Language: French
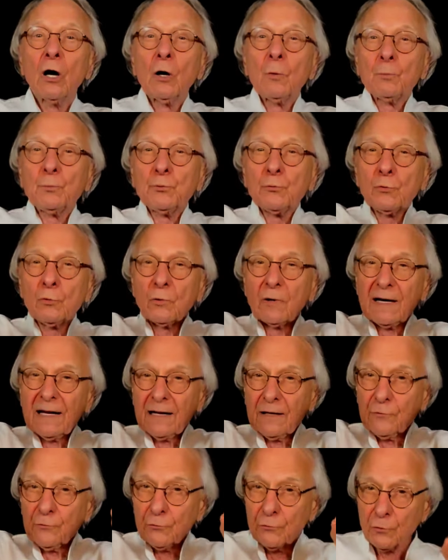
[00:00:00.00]
pour
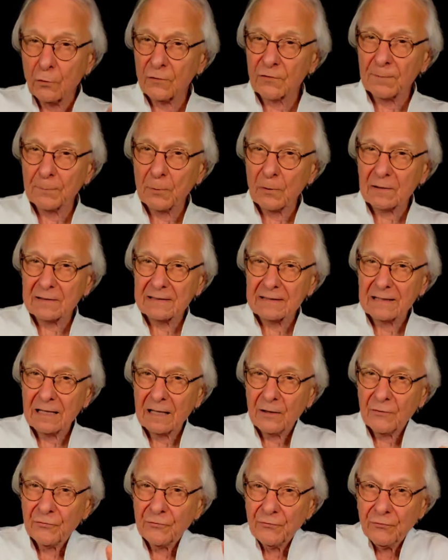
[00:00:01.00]
les
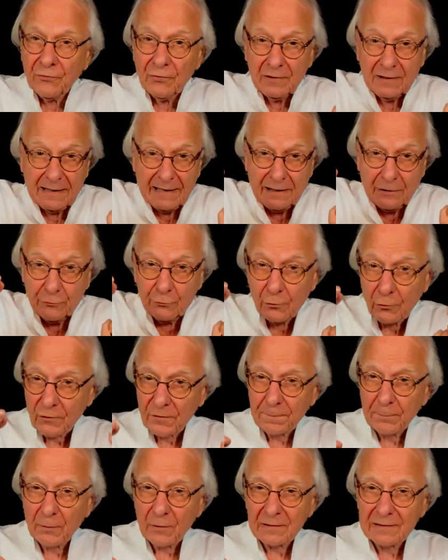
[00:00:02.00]
non-sportifs, les
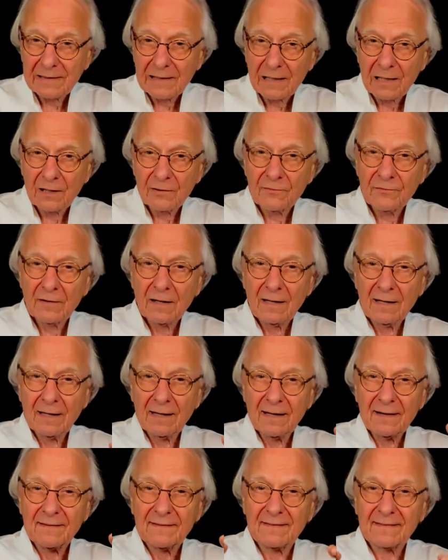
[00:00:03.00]
non-sportives,
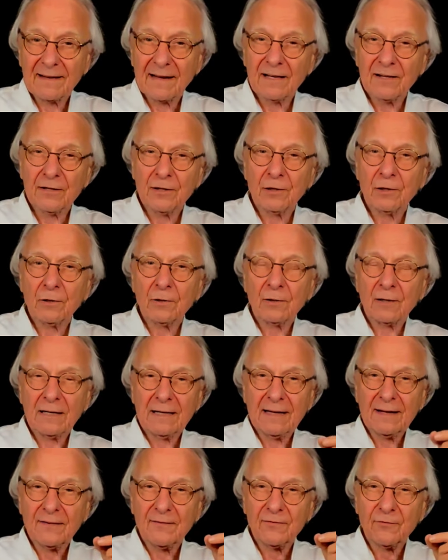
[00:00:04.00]
les seniors et
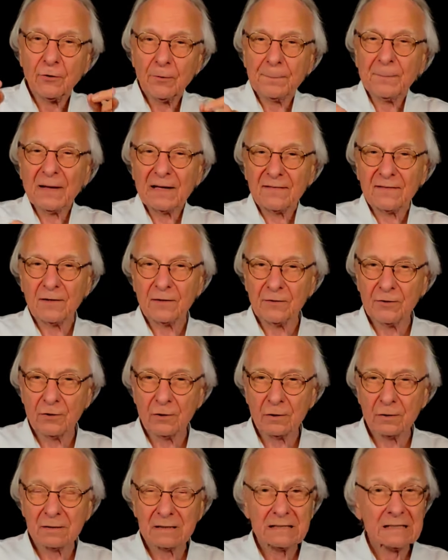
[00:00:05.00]
les super
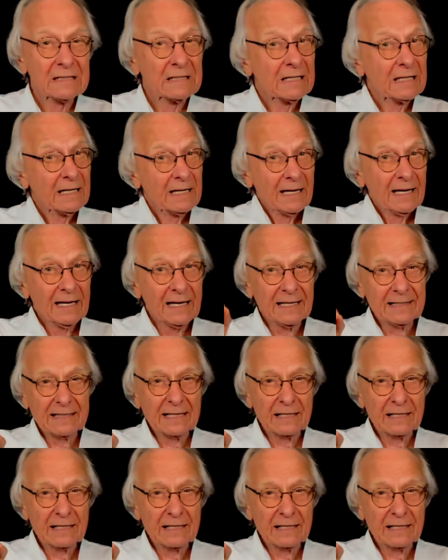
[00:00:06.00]
seniors et qui